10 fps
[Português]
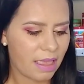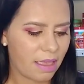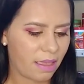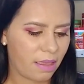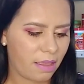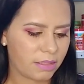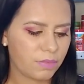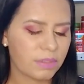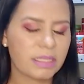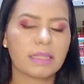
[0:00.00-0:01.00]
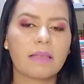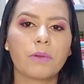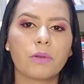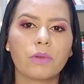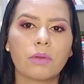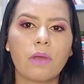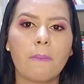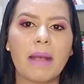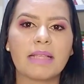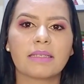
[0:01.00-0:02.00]
É, se você está procurando uma
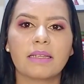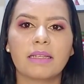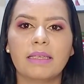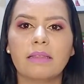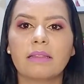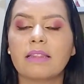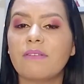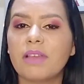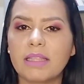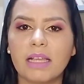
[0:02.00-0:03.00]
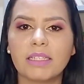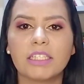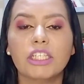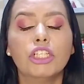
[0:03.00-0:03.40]
máscara aí, na verdade,